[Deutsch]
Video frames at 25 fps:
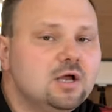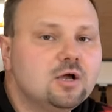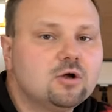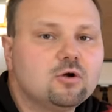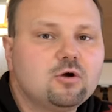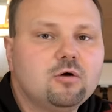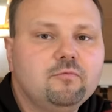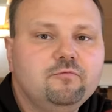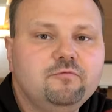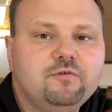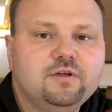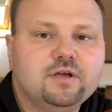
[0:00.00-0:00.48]

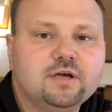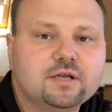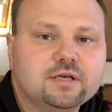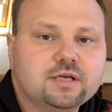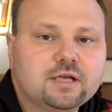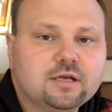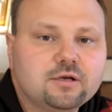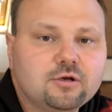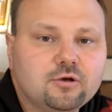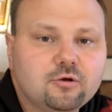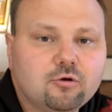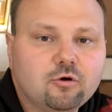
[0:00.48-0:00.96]
Kommen wir
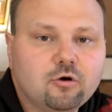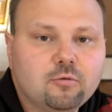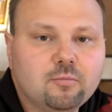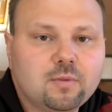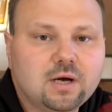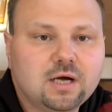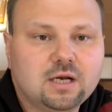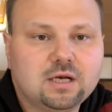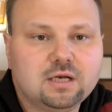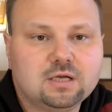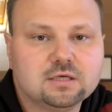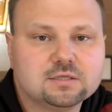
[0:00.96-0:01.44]
dann
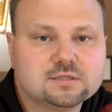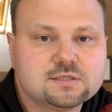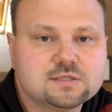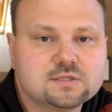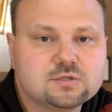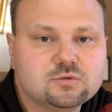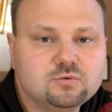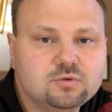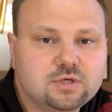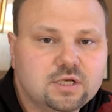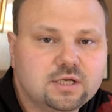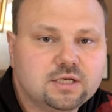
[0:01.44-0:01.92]
nochmal
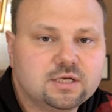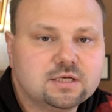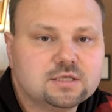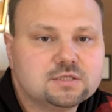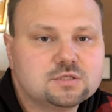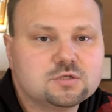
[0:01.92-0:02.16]
zu den